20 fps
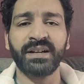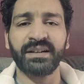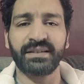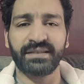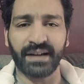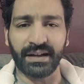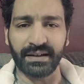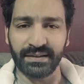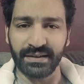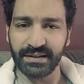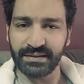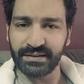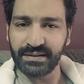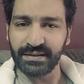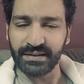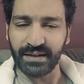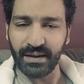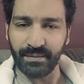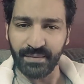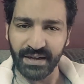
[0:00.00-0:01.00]
التعليقات
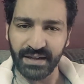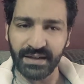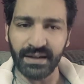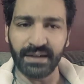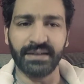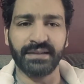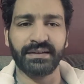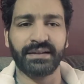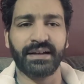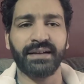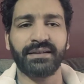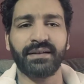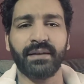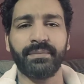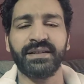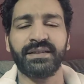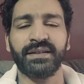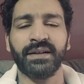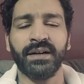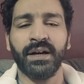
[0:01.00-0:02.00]
الجميله اللي
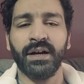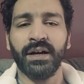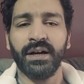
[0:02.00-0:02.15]
اتكتبت